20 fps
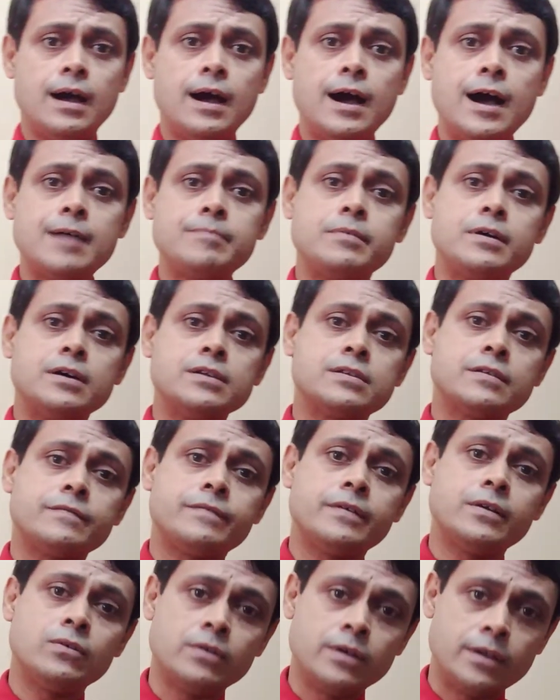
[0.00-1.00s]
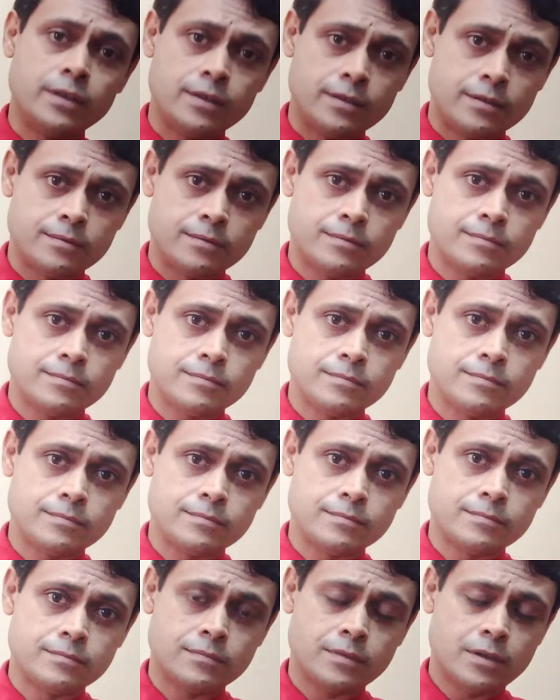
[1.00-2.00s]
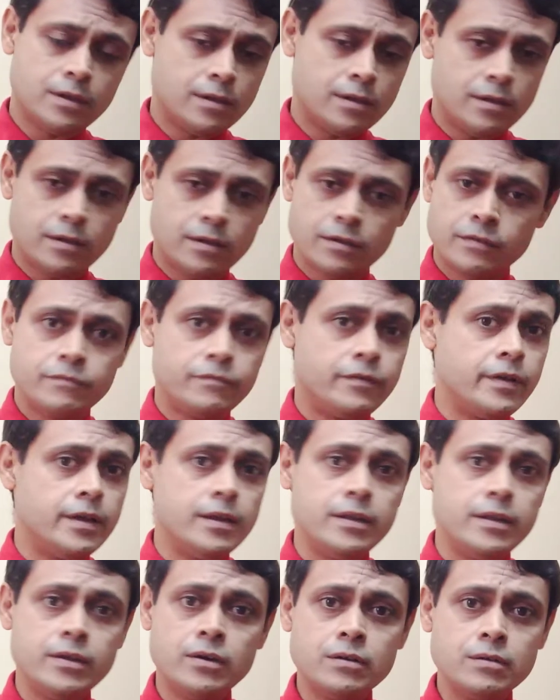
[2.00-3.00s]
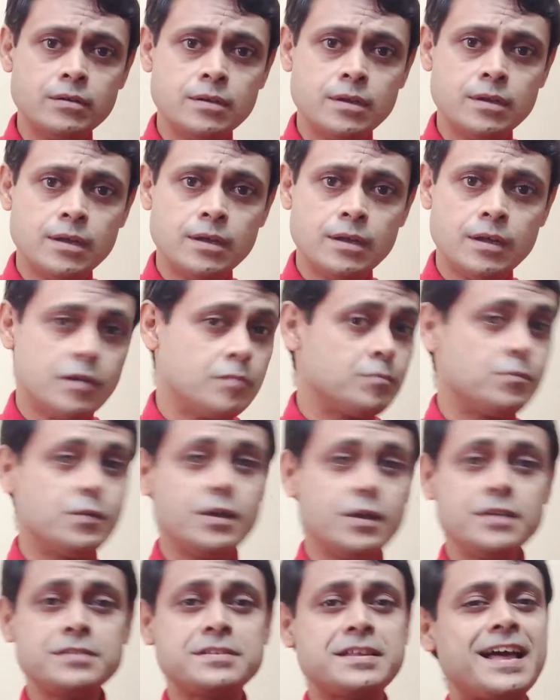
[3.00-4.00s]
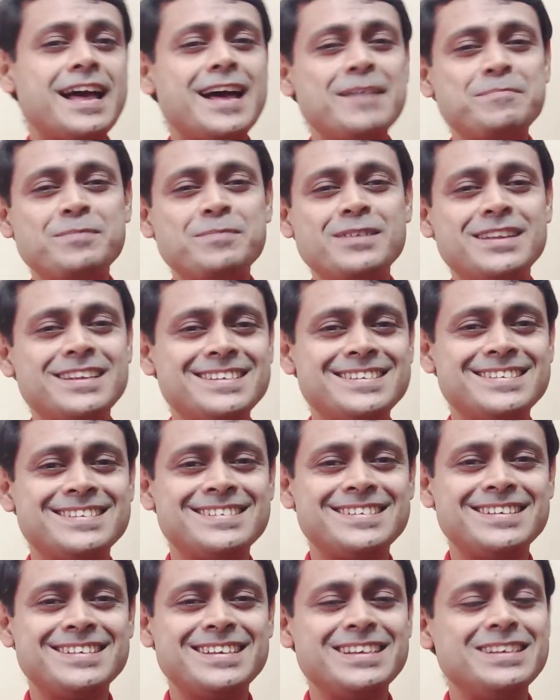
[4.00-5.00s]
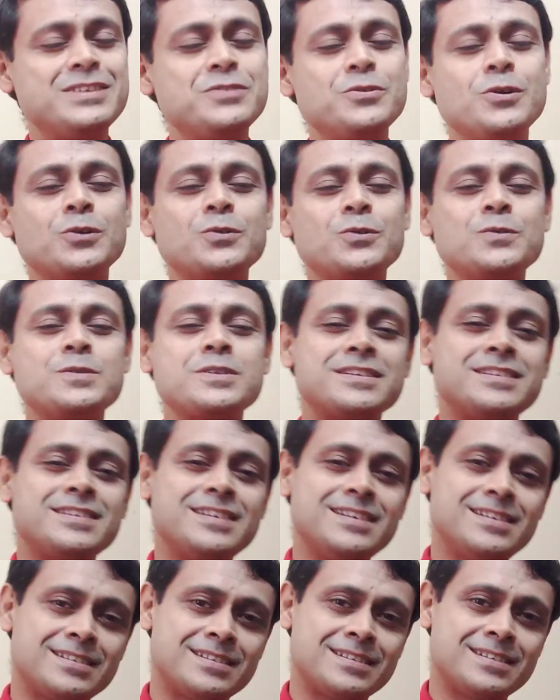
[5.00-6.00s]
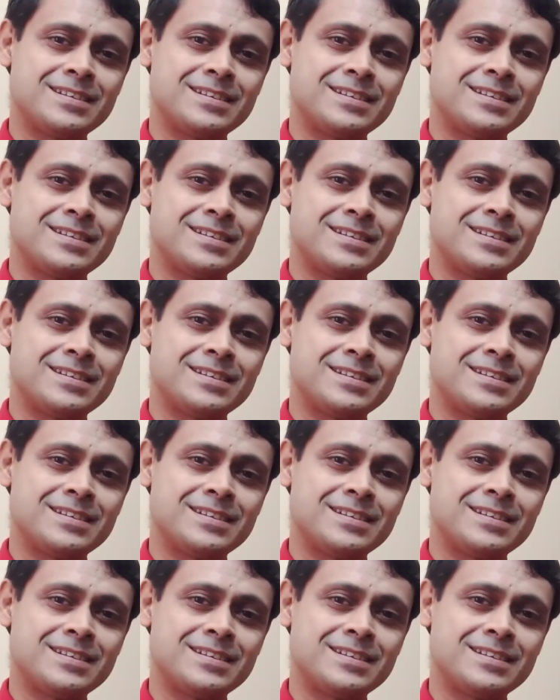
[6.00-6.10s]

आप असफल हो गए फेलियर प्लस हैप्पीनेस इज इक्वल टू सक्सेस